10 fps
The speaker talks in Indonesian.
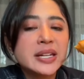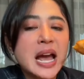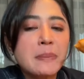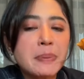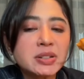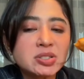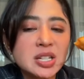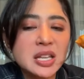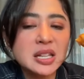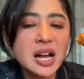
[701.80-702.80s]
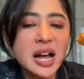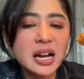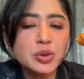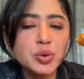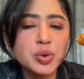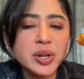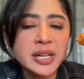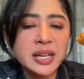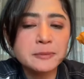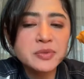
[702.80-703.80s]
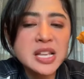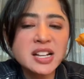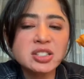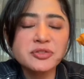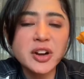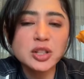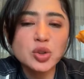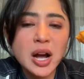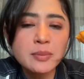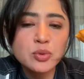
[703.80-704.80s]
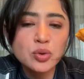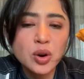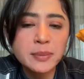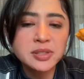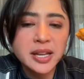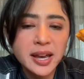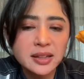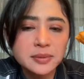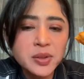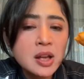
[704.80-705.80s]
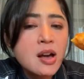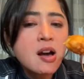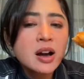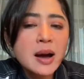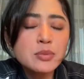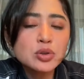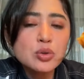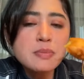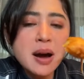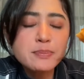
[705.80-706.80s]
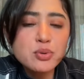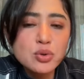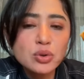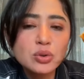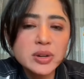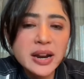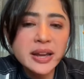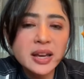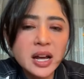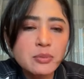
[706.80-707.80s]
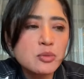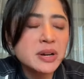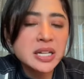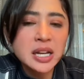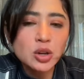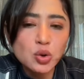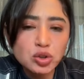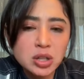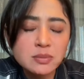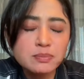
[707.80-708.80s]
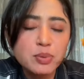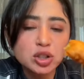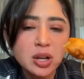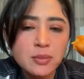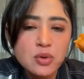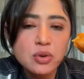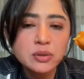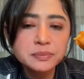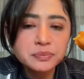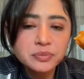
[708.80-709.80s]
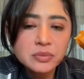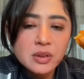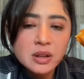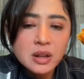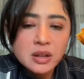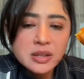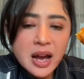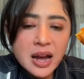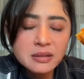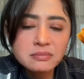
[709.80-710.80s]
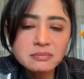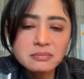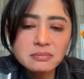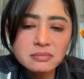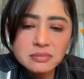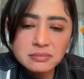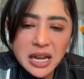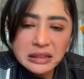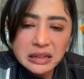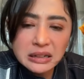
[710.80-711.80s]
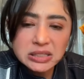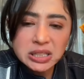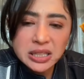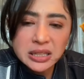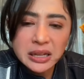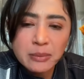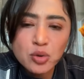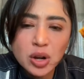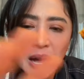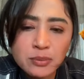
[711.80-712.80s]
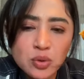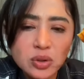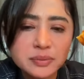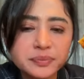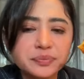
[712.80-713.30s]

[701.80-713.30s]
ini apa sih kita nggak aduh ini yang istighfar tuh kamu MZ kamu tuh babu udah deh kamu mendingan urusin bos kamu jangan datang ke sini ngamuk-ngamuk